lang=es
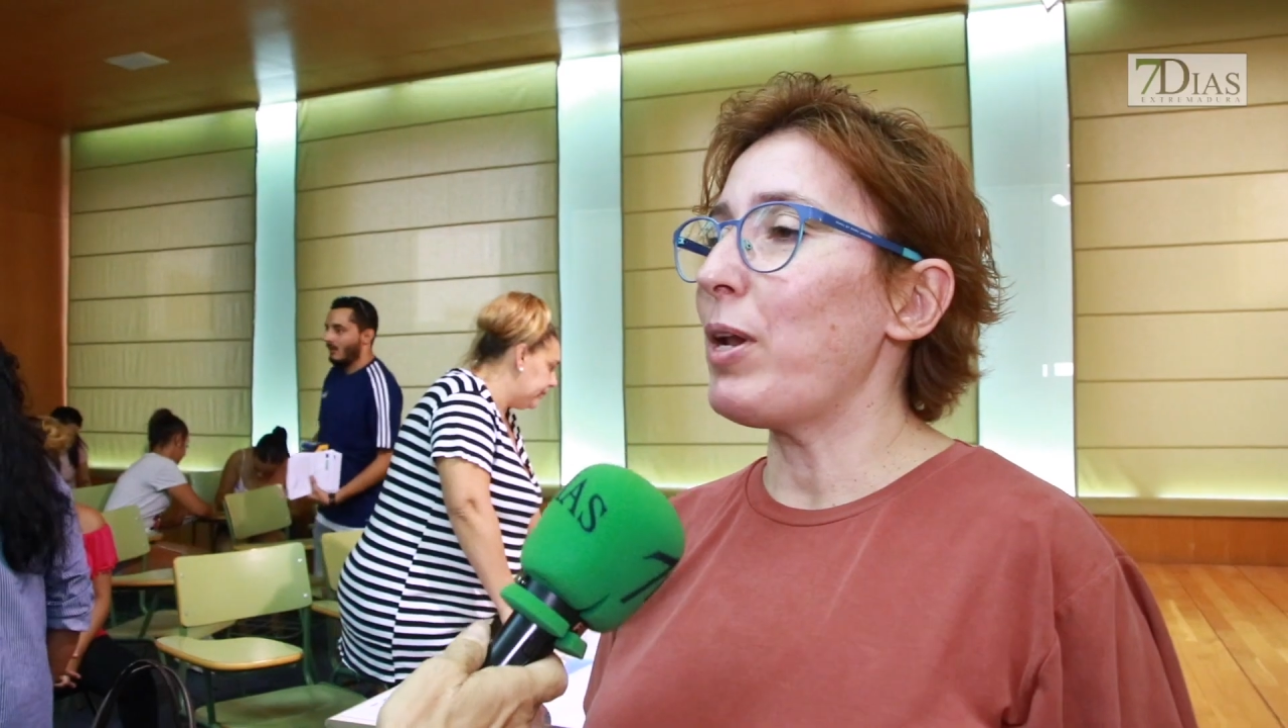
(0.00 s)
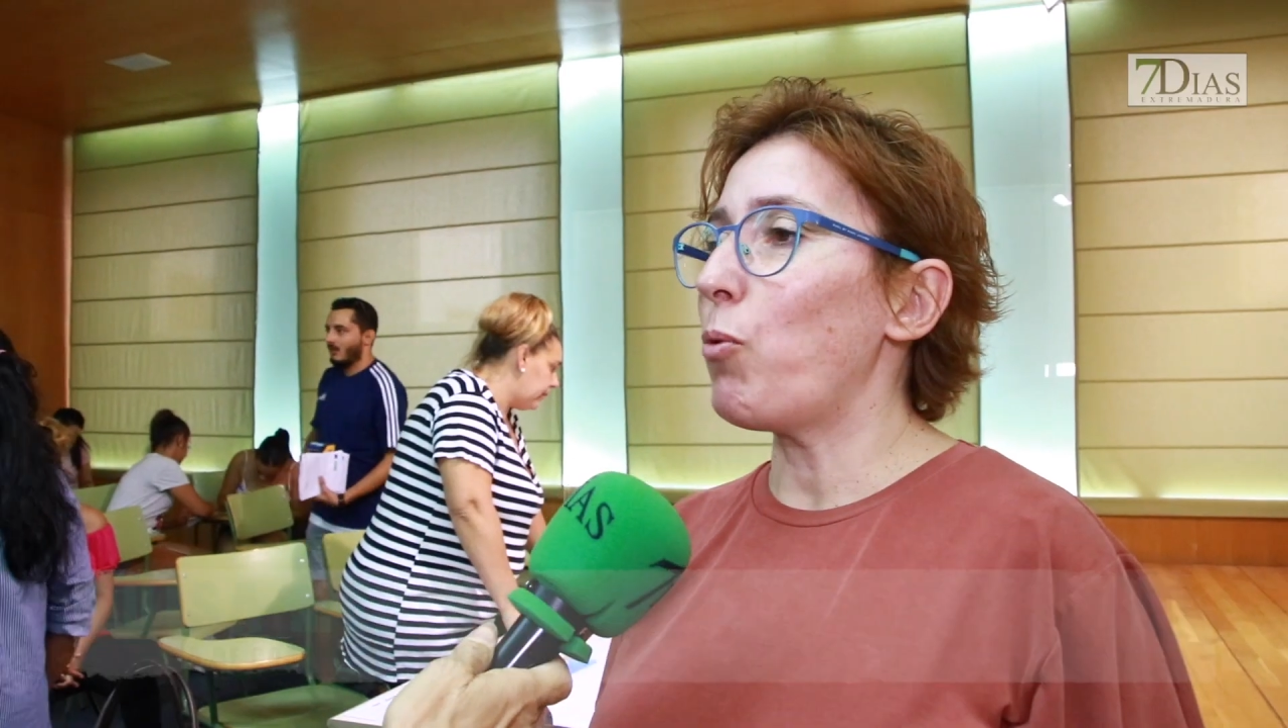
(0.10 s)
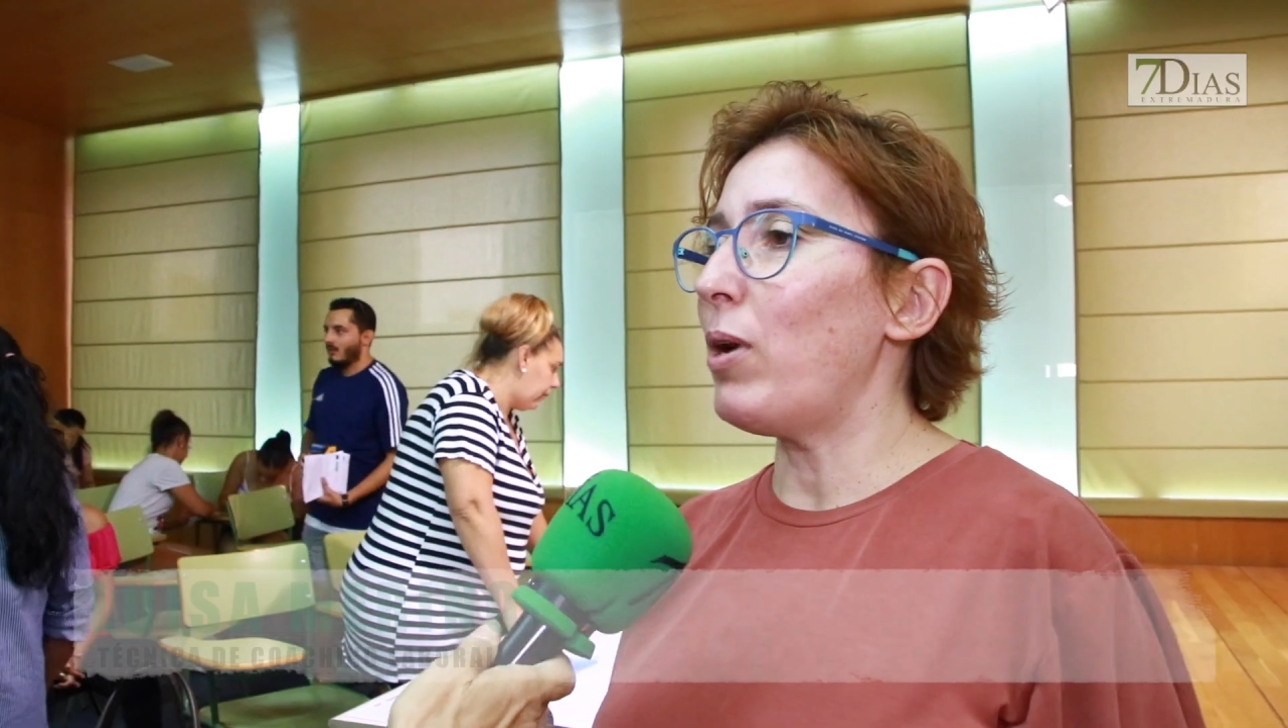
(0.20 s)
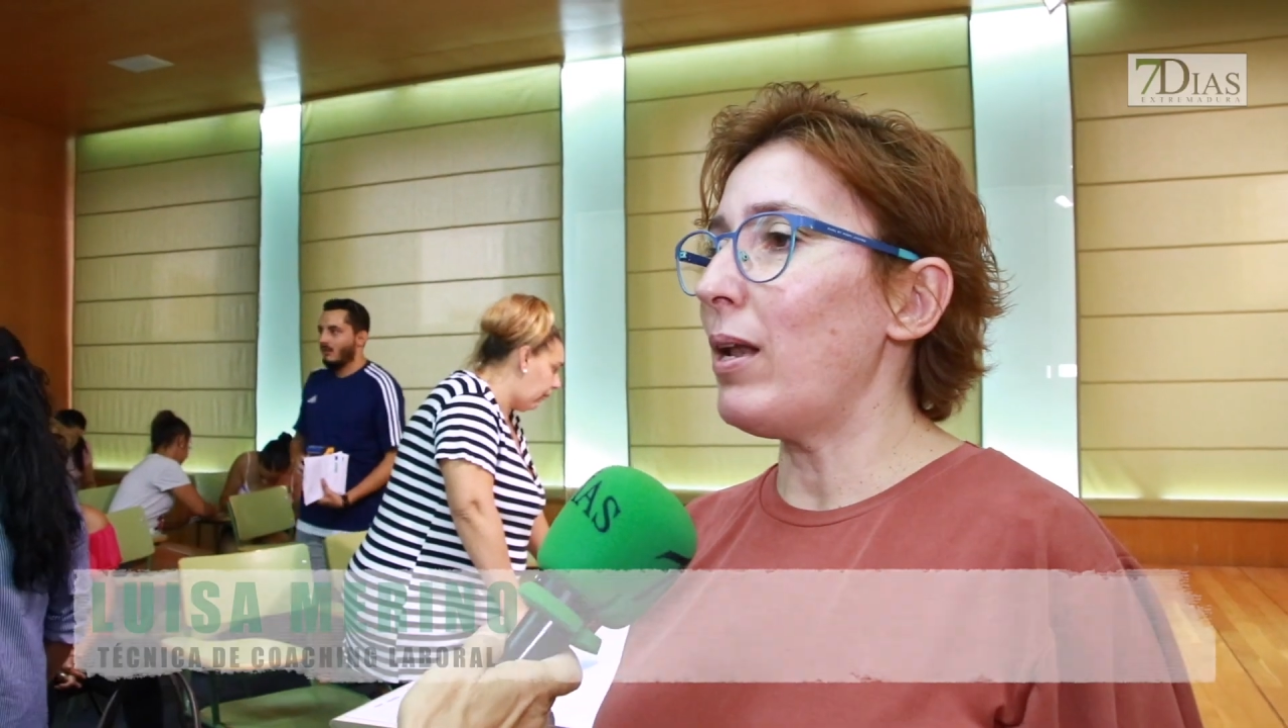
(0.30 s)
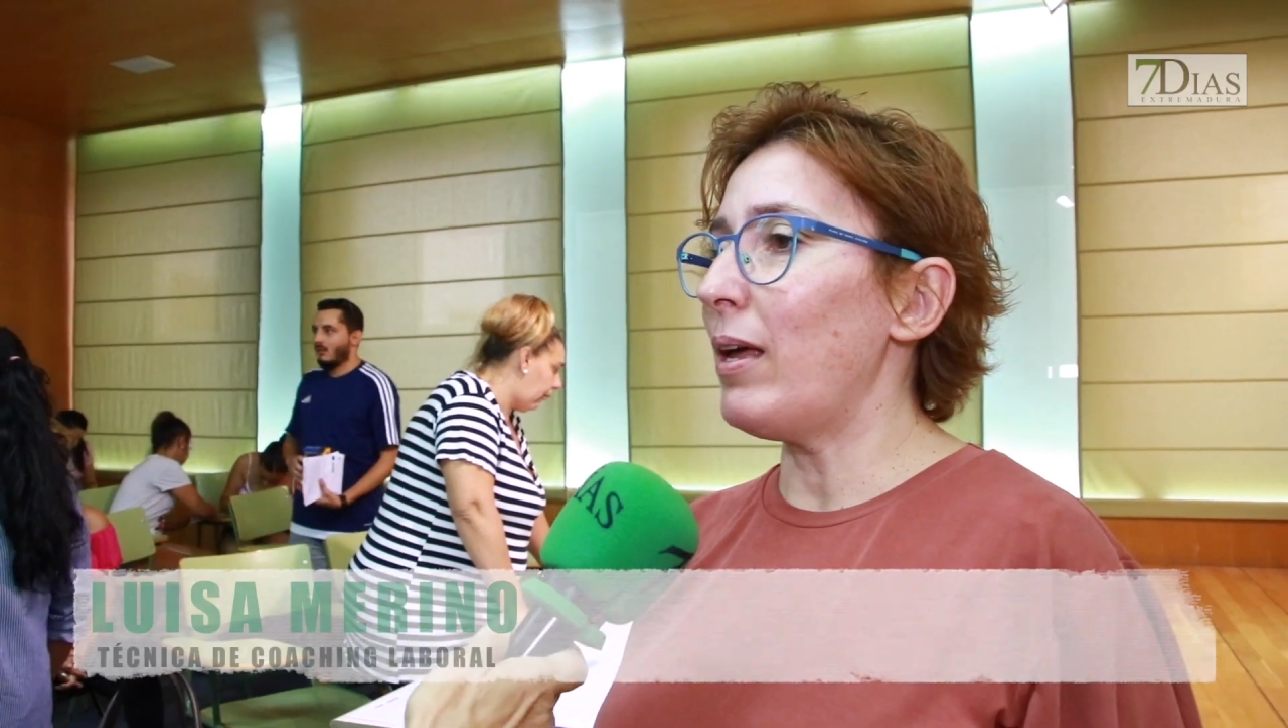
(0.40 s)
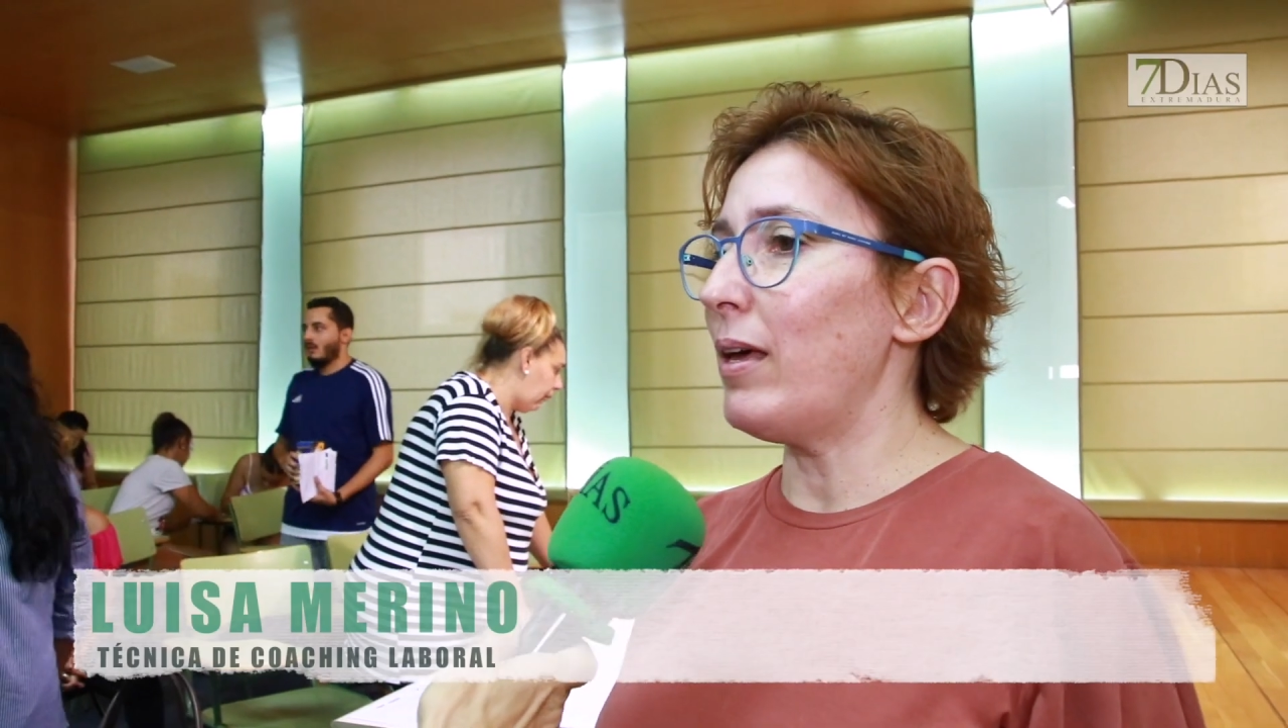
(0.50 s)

el cual